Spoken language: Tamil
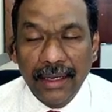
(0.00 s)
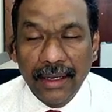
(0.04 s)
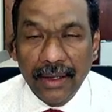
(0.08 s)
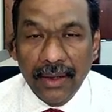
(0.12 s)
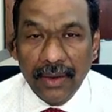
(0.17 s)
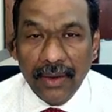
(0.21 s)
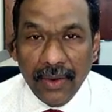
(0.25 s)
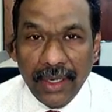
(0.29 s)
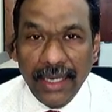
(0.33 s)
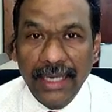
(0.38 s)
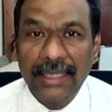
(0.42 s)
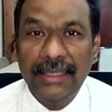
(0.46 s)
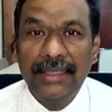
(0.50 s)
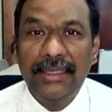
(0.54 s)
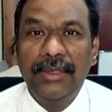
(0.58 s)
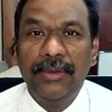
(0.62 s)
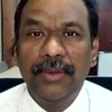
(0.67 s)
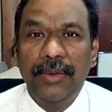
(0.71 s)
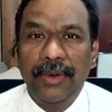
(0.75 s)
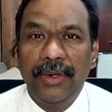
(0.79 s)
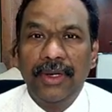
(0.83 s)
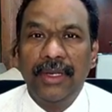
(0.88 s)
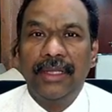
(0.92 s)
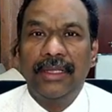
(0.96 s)
குறைந்து
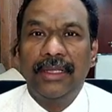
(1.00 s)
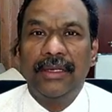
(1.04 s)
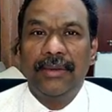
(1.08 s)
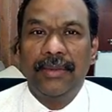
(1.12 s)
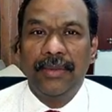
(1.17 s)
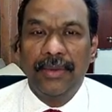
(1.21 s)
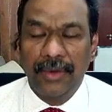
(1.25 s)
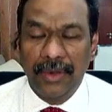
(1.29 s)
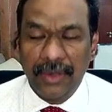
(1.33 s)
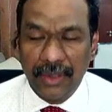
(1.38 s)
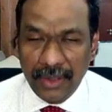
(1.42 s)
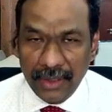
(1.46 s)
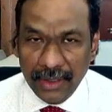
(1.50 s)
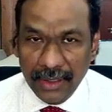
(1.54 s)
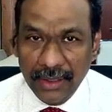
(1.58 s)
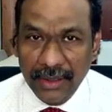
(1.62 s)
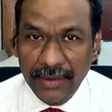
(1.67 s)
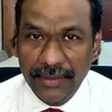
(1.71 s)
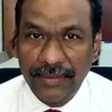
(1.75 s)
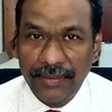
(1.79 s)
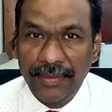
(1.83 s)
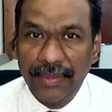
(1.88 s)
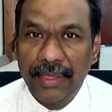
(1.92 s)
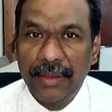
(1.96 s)
போனதன் பொழுது
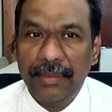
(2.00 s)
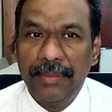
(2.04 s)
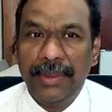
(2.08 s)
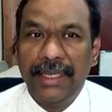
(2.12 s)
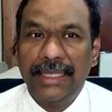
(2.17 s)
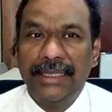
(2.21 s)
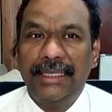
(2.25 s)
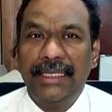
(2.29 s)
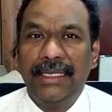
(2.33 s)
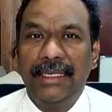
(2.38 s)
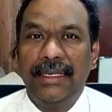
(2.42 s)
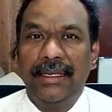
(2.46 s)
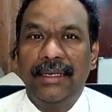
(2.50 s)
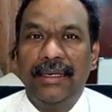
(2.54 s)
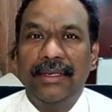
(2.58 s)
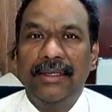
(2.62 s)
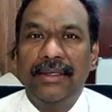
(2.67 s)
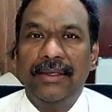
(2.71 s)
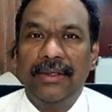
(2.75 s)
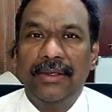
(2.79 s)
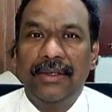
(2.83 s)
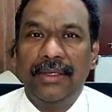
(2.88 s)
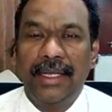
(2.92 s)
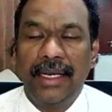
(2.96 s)
பிரச்சனைகள்
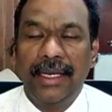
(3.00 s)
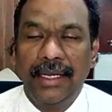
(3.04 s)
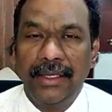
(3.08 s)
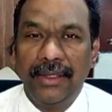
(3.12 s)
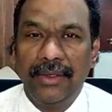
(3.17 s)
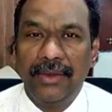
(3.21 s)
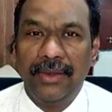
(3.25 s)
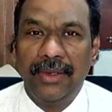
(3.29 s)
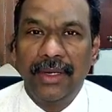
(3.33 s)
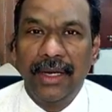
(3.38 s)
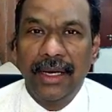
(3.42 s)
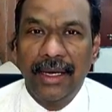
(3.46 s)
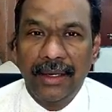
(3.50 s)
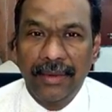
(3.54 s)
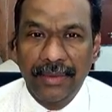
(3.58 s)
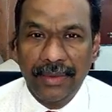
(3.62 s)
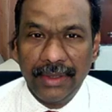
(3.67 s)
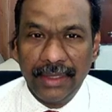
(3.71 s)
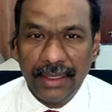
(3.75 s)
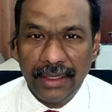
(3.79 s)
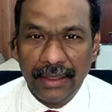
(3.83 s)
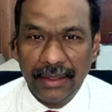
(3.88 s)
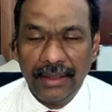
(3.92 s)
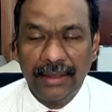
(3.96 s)
தலை தூக்க
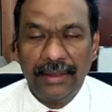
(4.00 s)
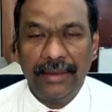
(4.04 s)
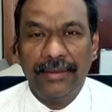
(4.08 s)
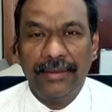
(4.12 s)
ஆரம்பித்தது